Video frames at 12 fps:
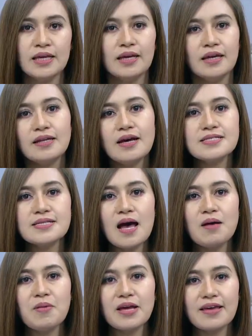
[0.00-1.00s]

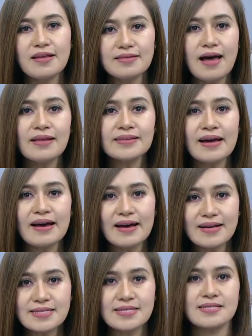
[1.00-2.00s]
Inaasahang bagyang
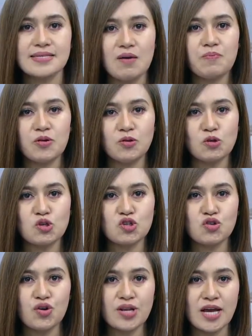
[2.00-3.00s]
tataas ang
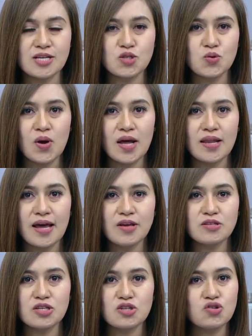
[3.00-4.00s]
produksyon ng asukal
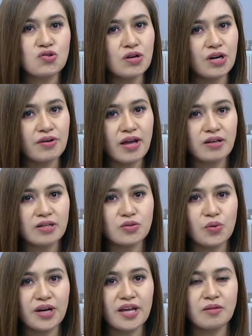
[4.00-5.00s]
ayon sa Sugar
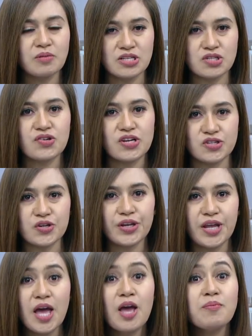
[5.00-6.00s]
Regulatory Administration.
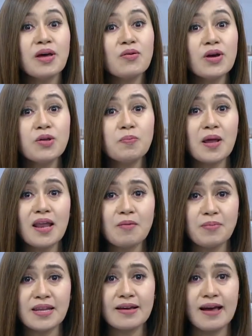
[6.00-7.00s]
Pero ngayon
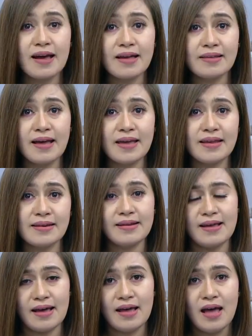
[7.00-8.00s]
pala ang pinaghahandaan na
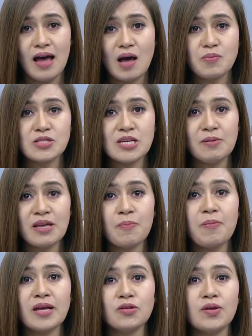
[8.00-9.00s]
nila ang posibleng
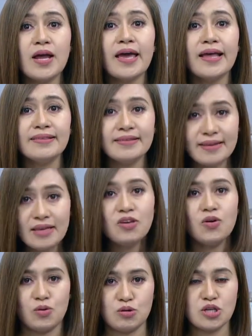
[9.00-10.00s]
epekto ng El
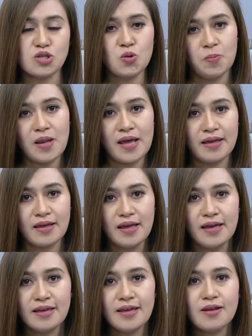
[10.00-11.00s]
Nino sa supply.
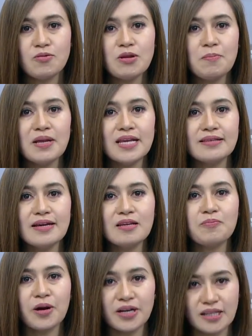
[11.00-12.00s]
Yan ang unang balita ni
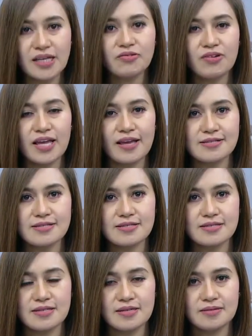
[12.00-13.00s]
Bernadette Reyes.